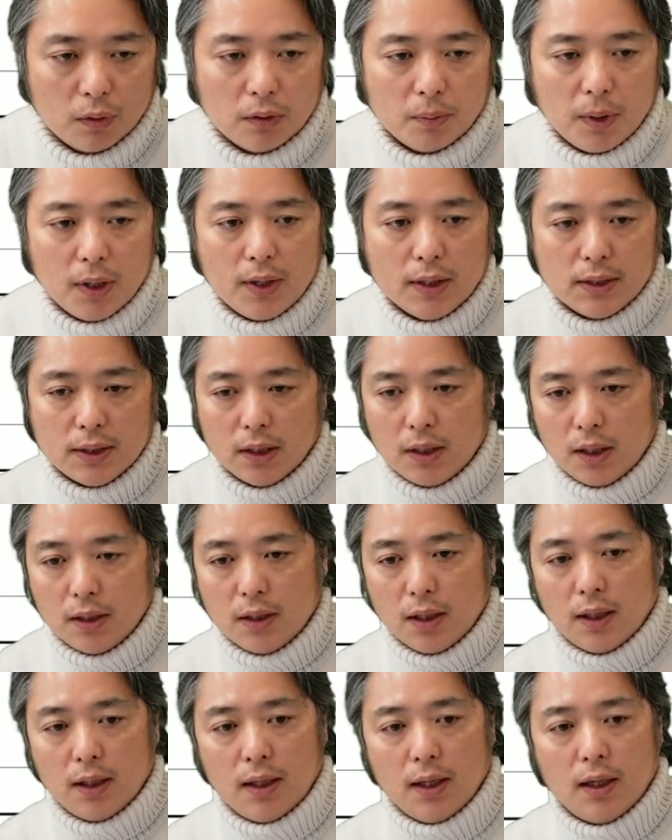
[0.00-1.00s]
この場合は残
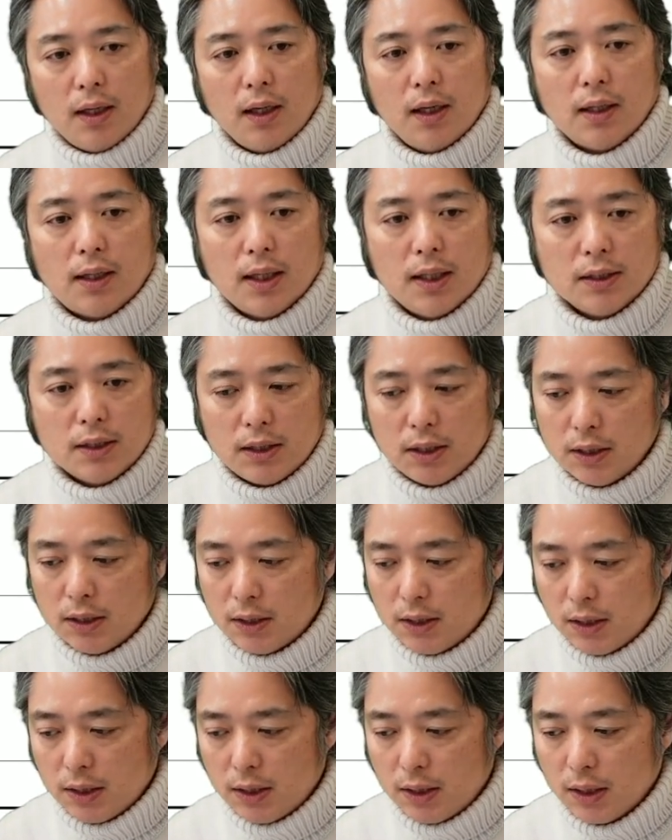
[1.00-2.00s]
念ながら感
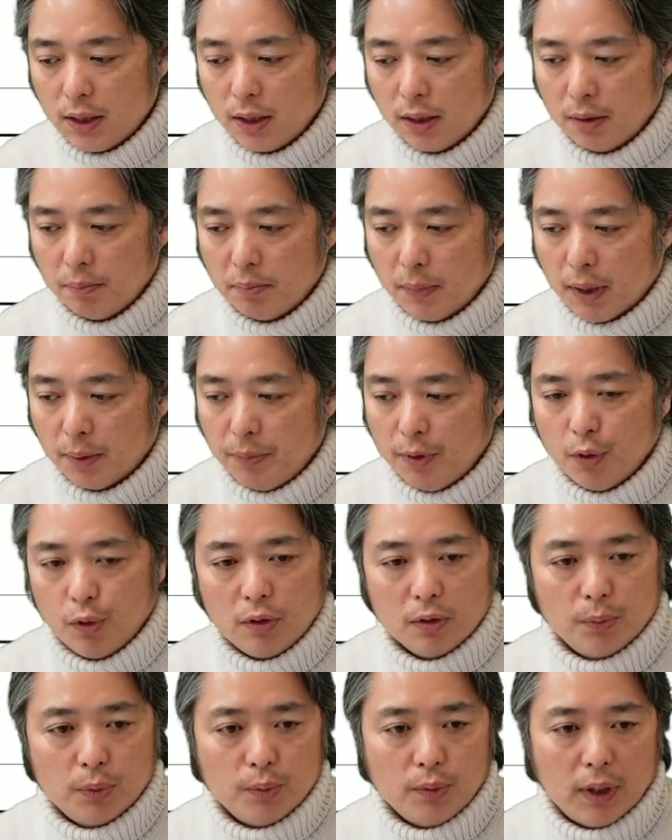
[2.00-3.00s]
染し、まあ
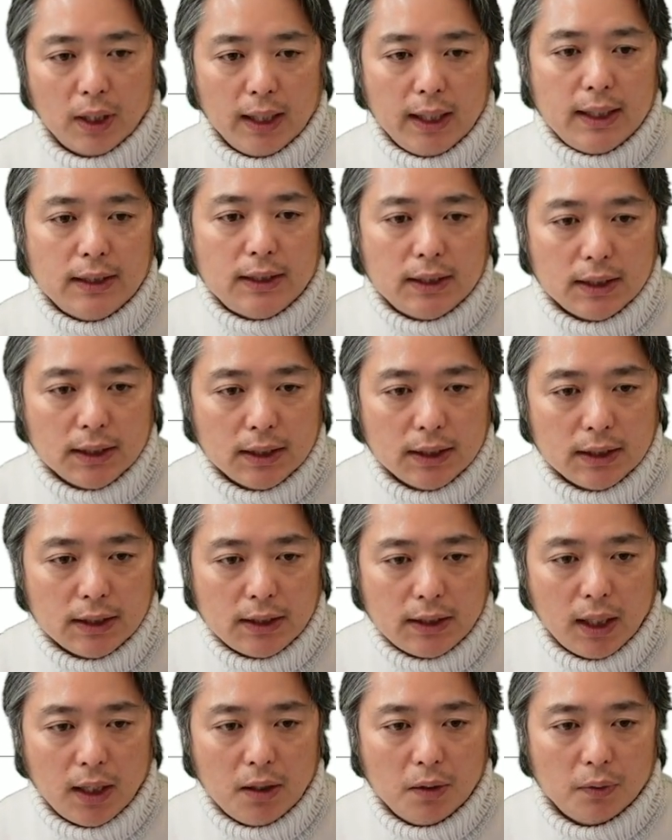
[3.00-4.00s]
緑の部分が壊死
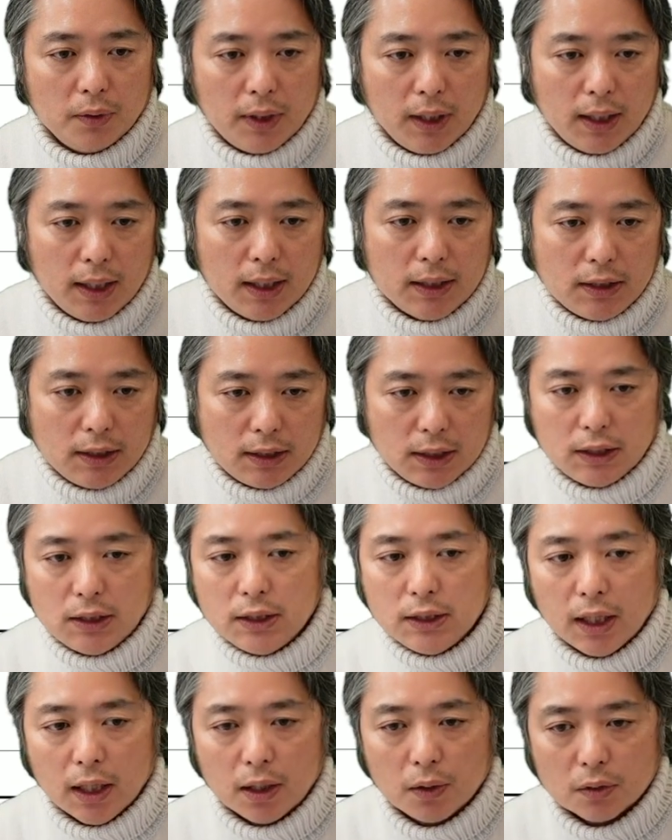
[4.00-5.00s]
しているので、壊死
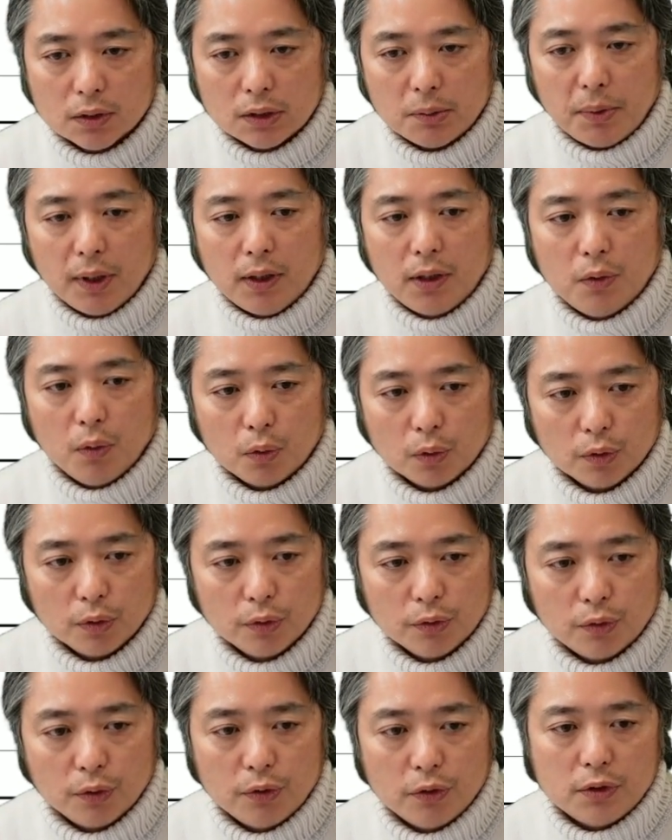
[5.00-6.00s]
した神経を全て取
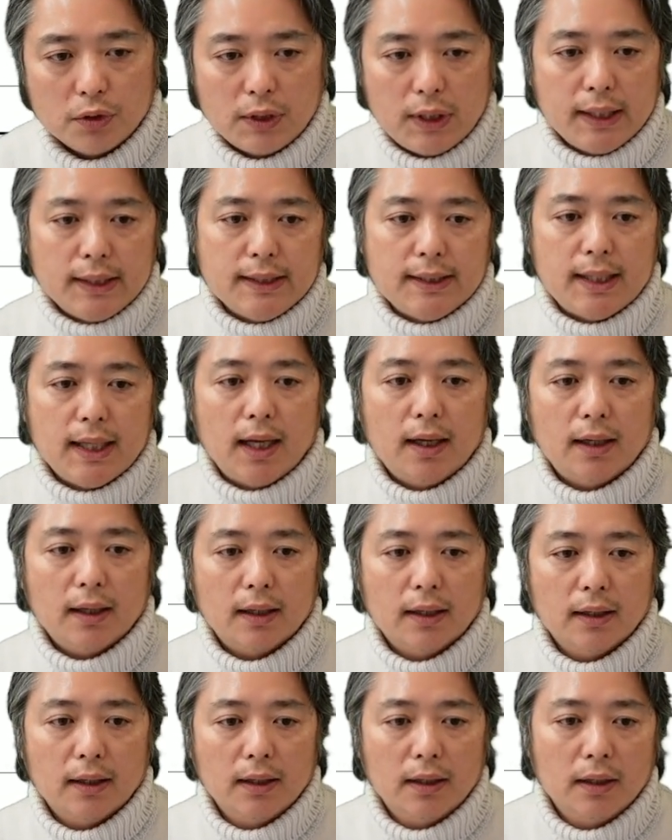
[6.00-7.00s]
るというステージ
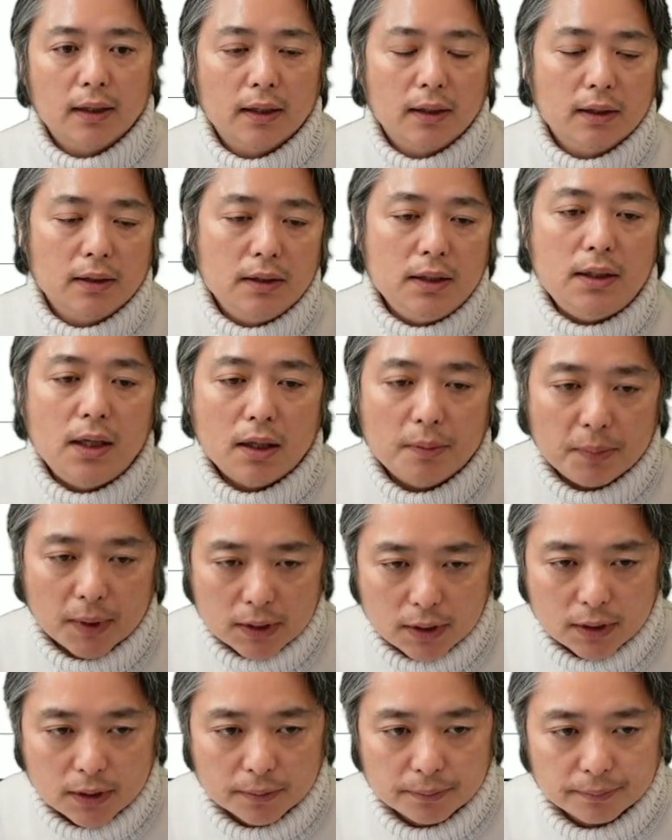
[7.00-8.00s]
3になり
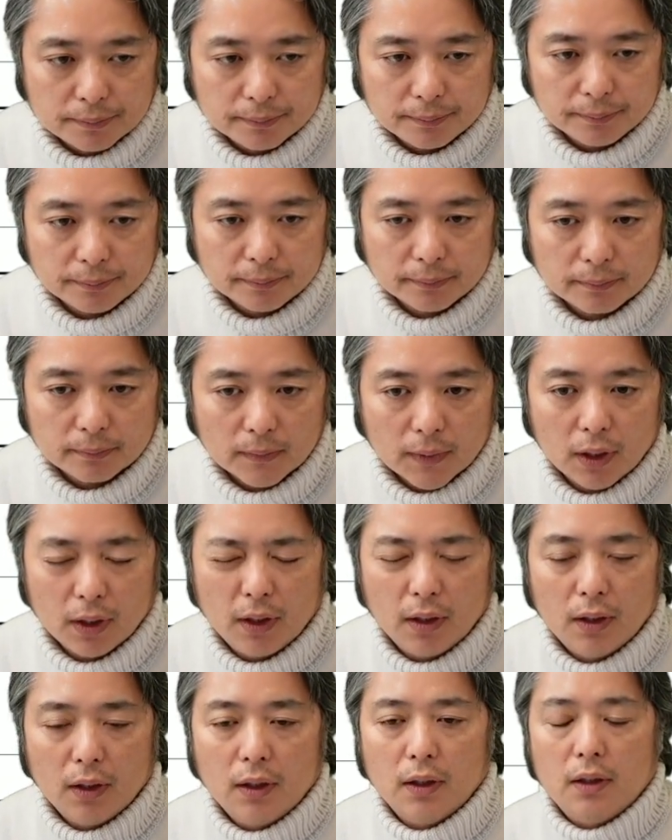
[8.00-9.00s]
ます。
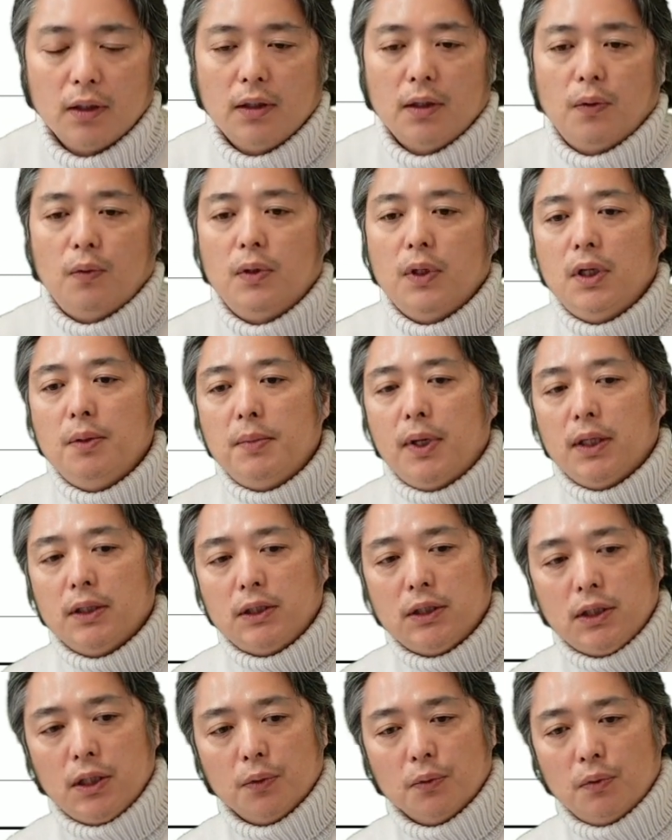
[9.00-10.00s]
でこれでま
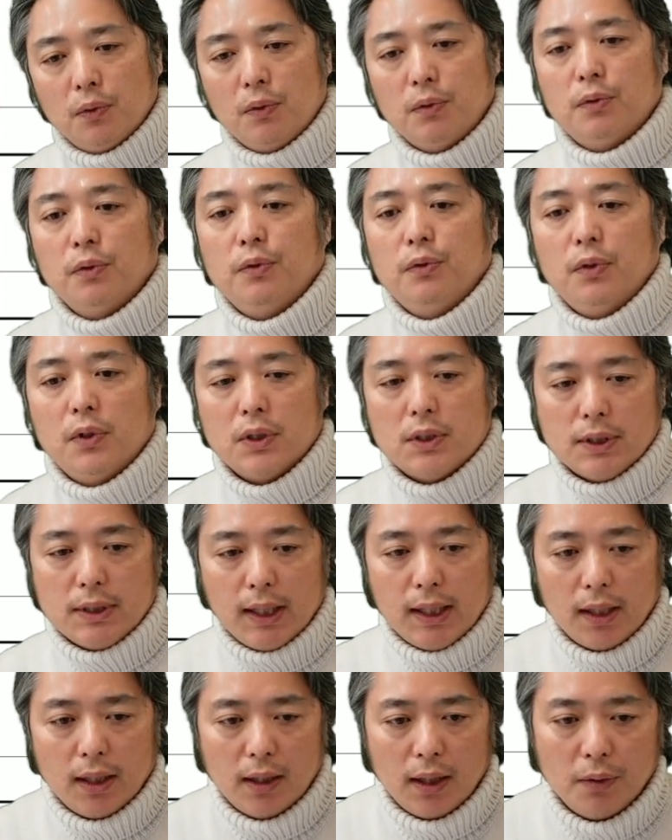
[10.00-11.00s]
あ神経を取るというとで
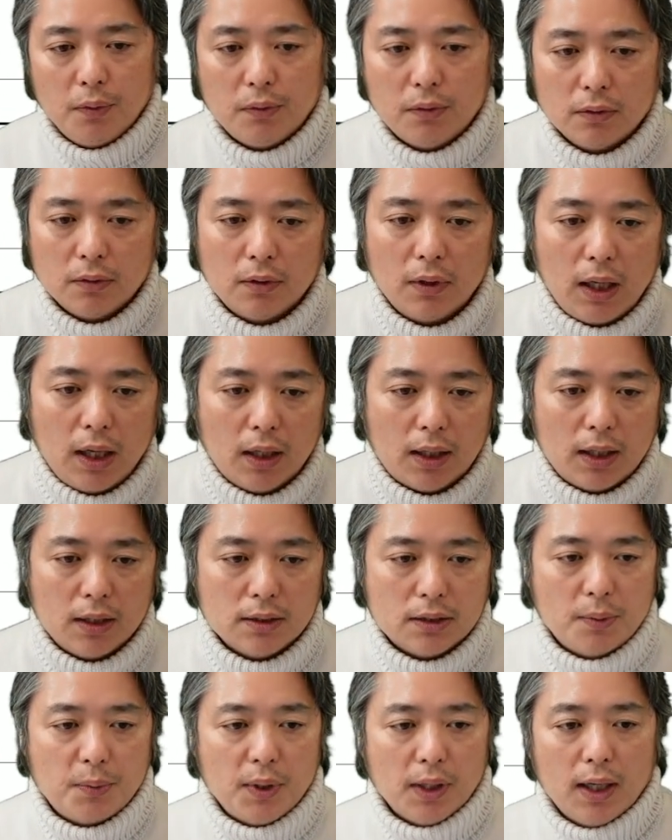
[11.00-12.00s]
すね、よく
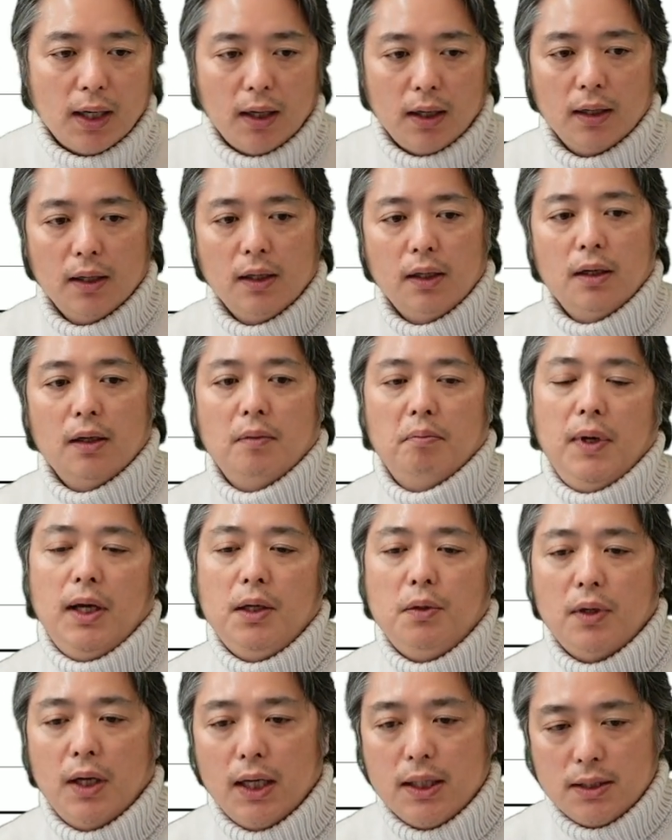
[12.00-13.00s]
患者様が
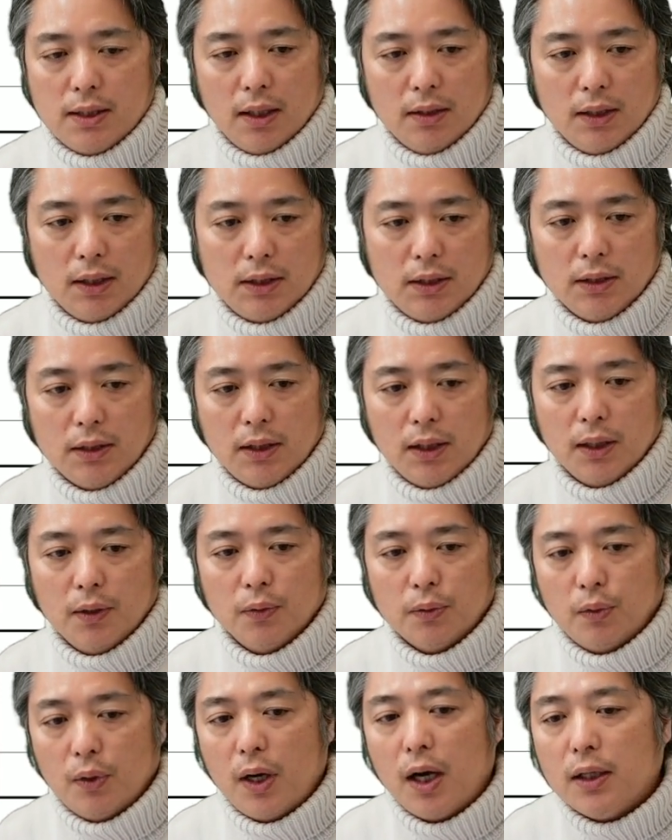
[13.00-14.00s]
前の歯医者さんで神
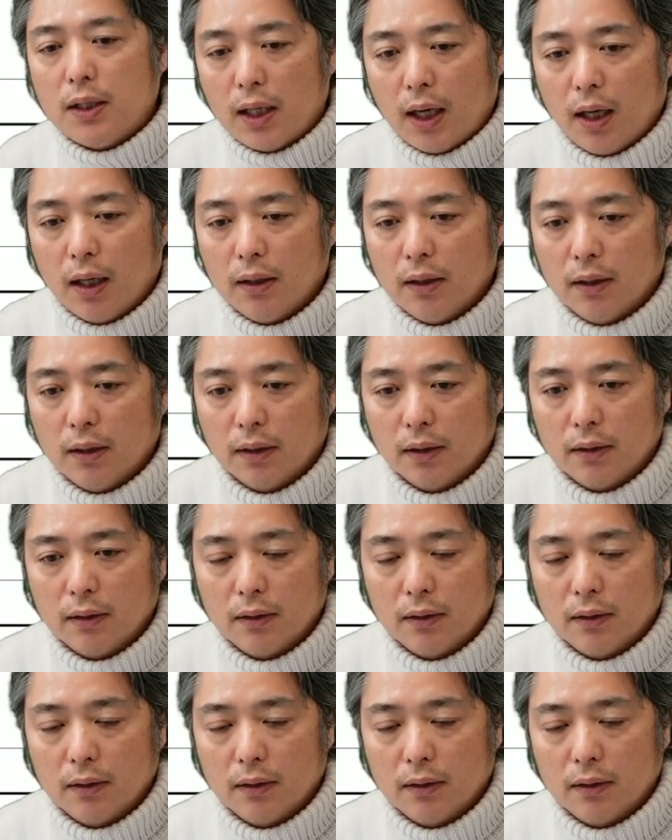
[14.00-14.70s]
経を取られた